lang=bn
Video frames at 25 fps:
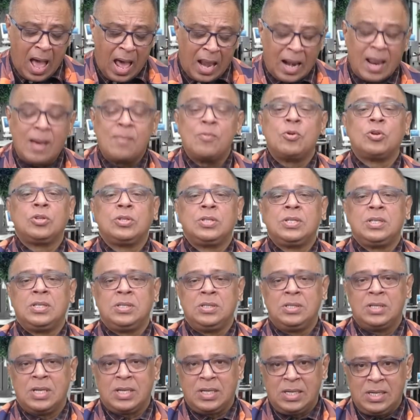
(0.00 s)
আলামত
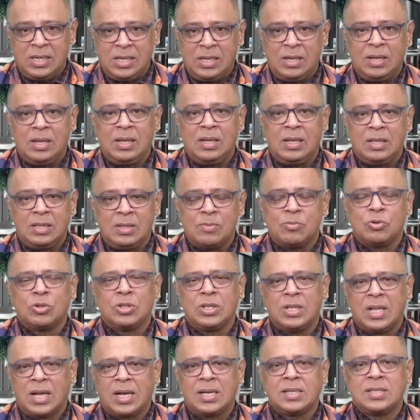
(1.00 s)
যেটি
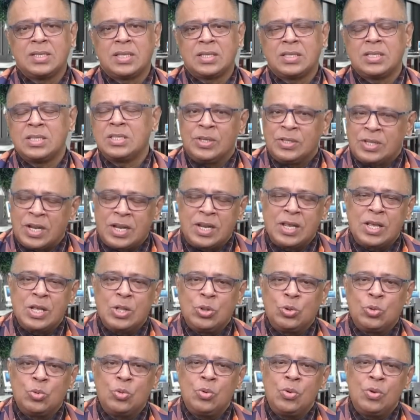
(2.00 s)
ইতিমধ্যে দেখা যাচ্ছে সেটি
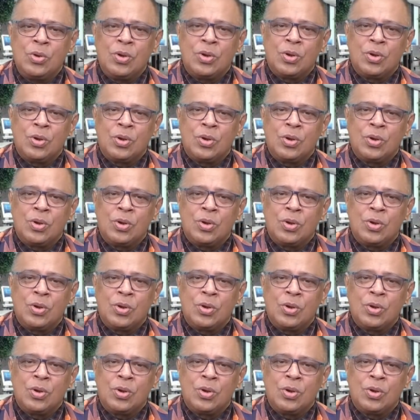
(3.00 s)
কিন্তু